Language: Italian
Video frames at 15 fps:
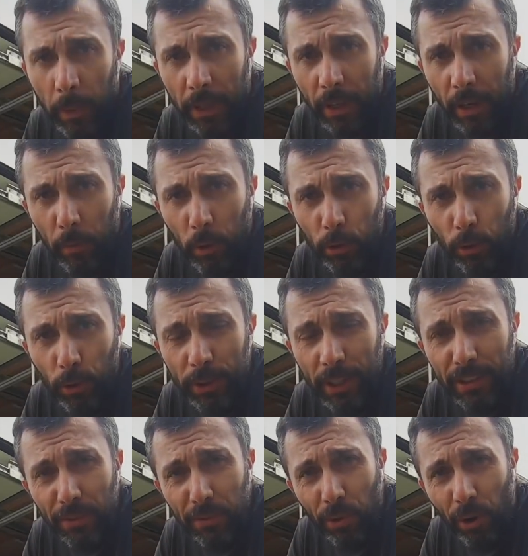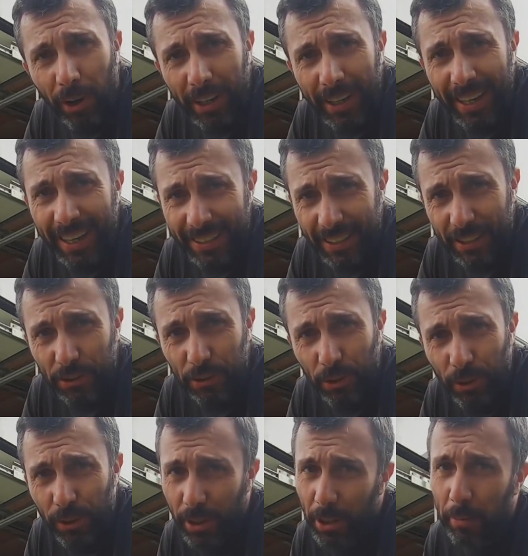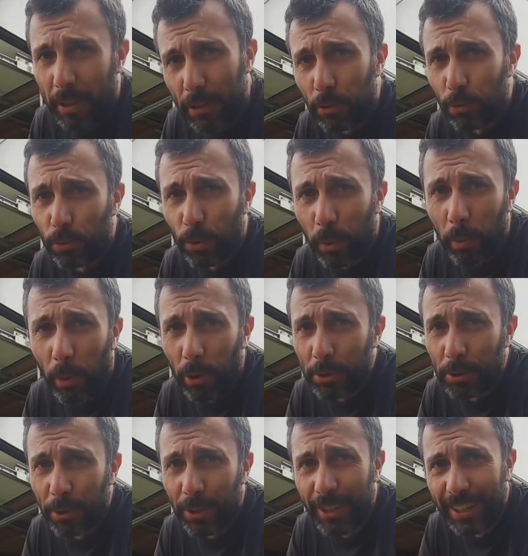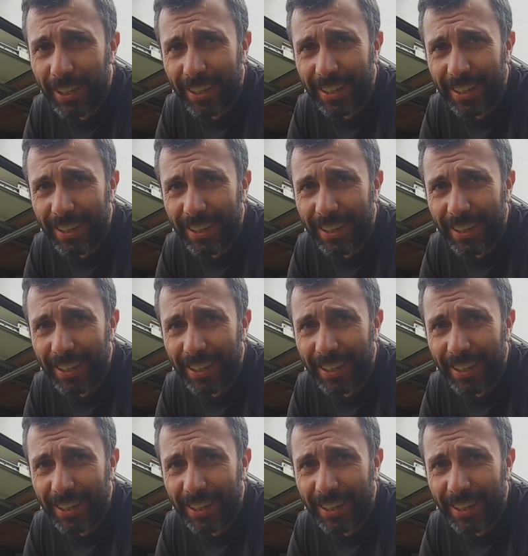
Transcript: Bene, la moto l'ho tirata fuori, adesso rimetto tutto a posto.